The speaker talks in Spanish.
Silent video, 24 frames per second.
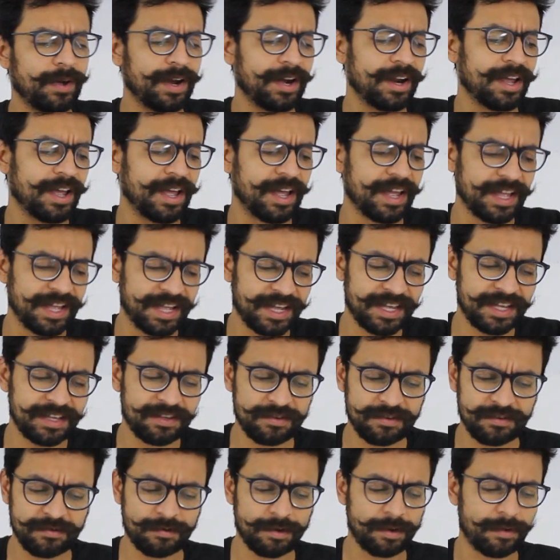para
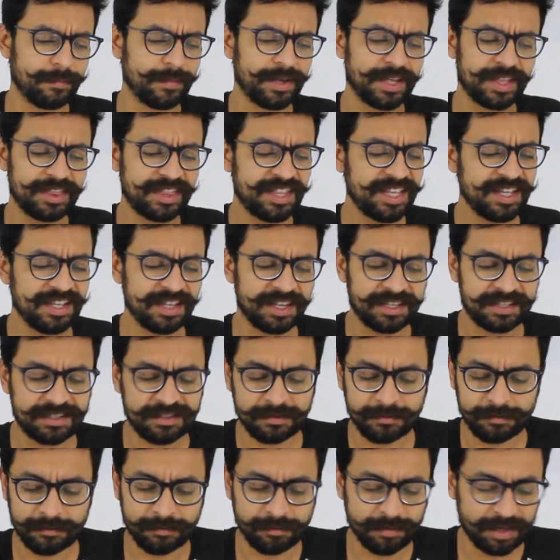ello, nuevamente es